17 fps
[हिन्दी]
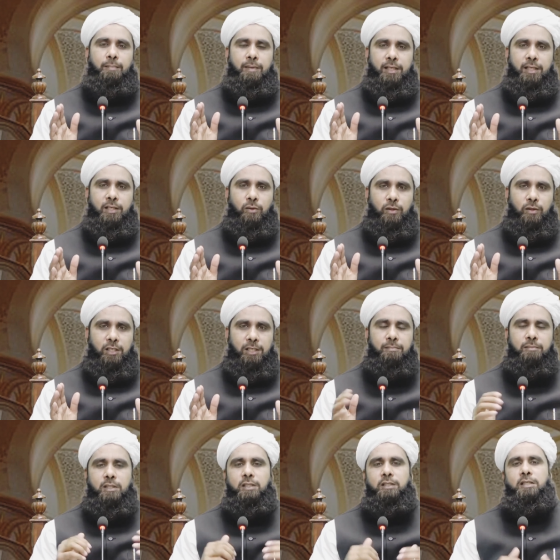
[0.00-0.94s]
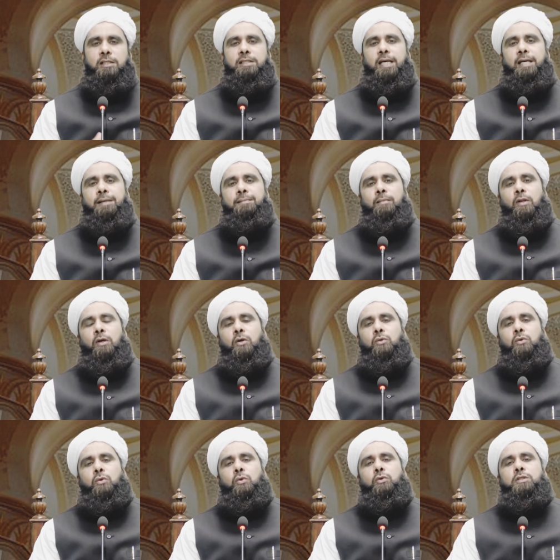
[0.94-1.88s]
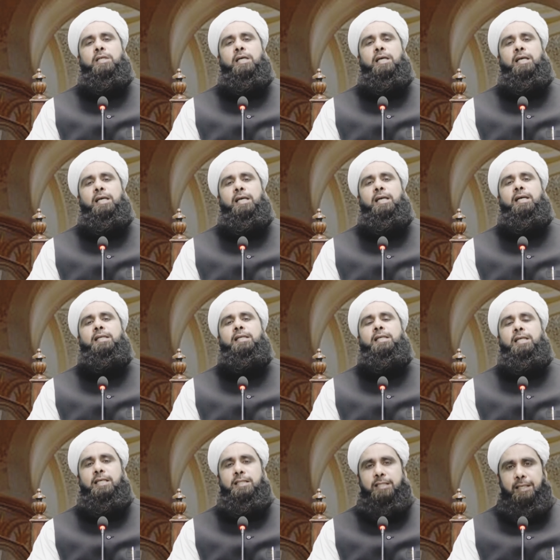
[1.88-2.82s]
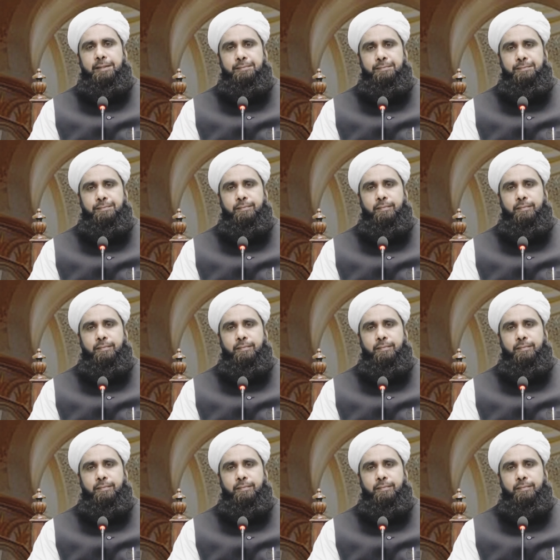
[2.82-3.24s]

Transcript: बड़ी और कीमती चीज़ है तो उसका ऐलान किया जाए